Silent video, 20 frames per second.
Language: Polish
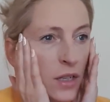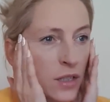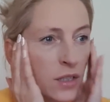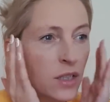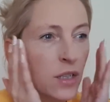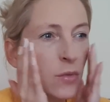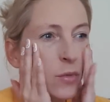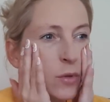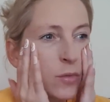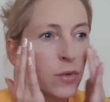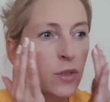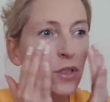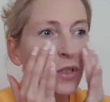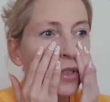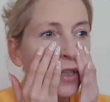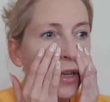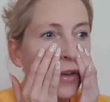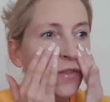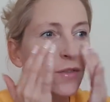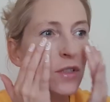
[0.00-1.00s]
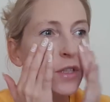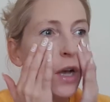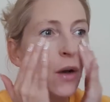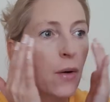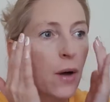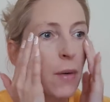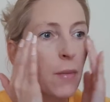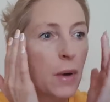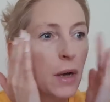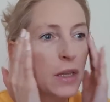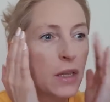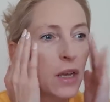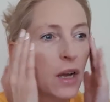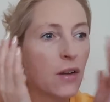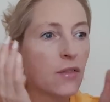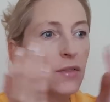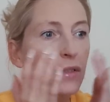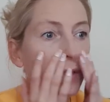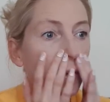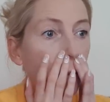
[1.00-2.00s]
linie mimiczne, w
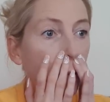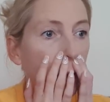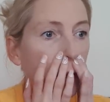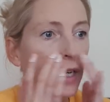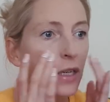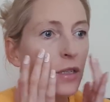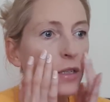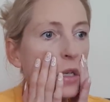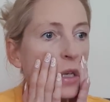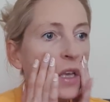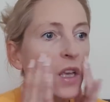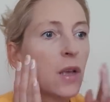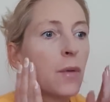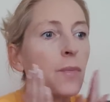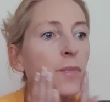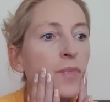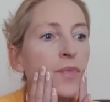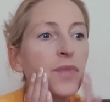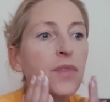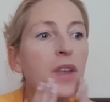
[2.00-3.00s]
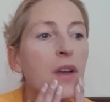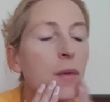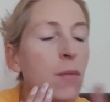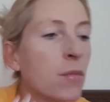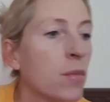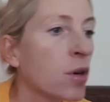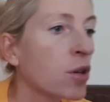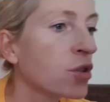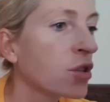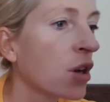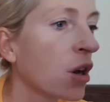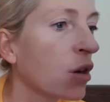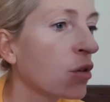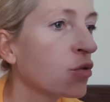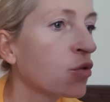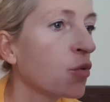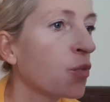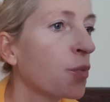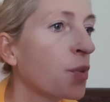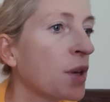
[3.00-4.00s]
załamania, w zmarszczki może
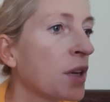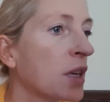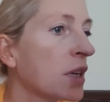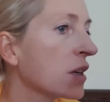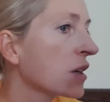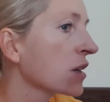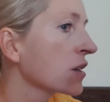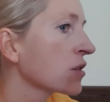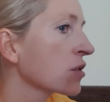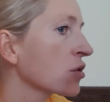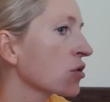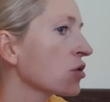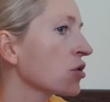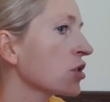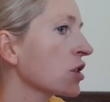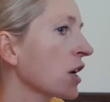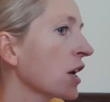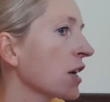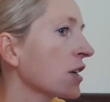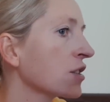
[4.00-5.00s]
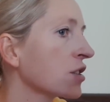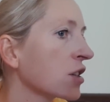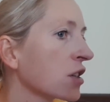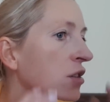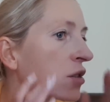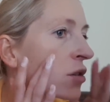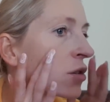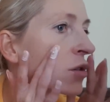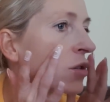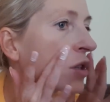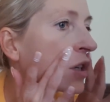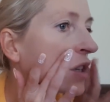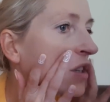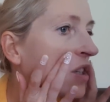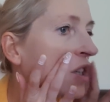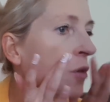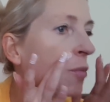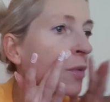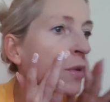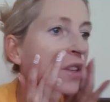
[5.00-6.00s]
pink troszeczkę,
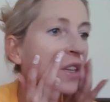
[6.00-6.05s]
troszeczkę